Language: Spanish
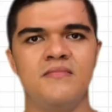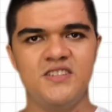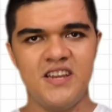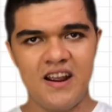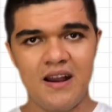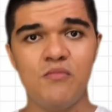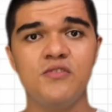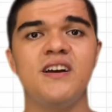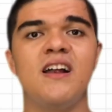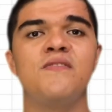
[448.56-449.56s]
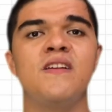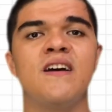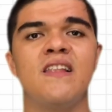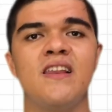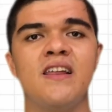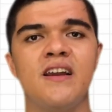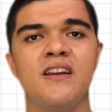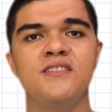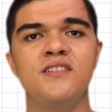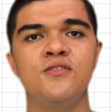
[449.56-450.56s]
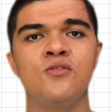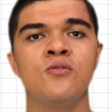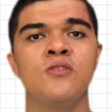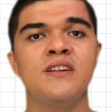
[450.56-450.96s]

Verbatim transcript: Llegamos al final del ejercicio.